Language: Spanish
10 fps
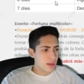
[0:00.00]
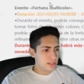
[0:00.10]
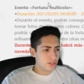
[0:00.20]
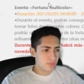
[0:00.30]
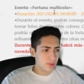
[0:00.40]

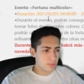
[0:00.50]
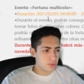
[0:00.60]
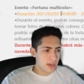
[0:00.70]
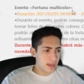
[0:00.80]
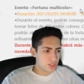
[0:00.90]
Si nos
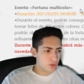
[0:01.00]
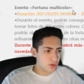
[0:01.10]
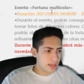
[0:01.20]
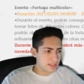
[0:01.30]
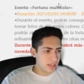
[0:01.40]
fijamos en las
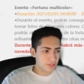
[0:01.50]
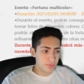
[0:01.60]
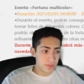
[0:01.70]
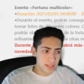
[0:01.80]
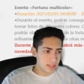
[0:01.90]
horas y las
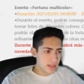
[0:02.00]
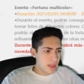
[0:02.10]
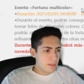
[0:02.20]
fechas,